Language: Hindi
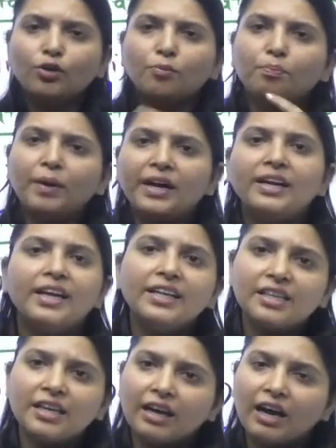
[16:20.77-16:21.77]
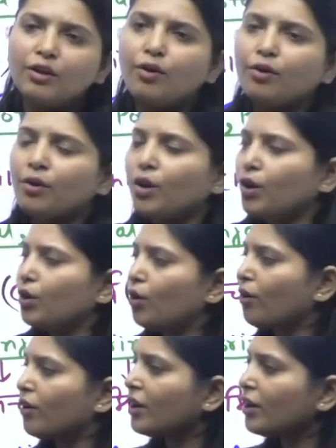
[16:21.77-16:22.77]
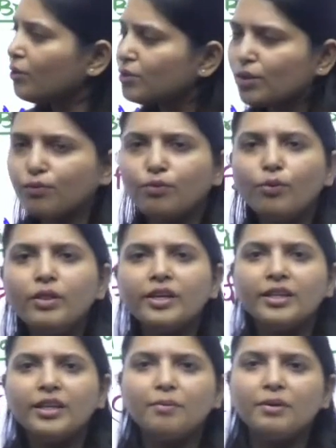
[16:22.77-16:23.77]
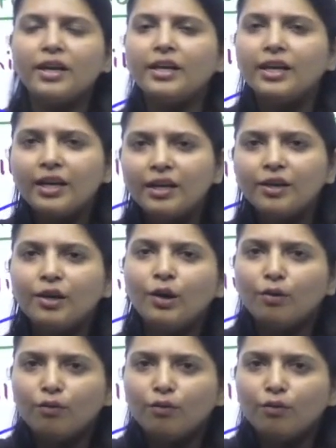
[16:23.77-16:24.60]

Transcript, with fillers: तो बैंडेज लगा ली और डॉक्टर ने उसे फूल दे दिया भैया ये ले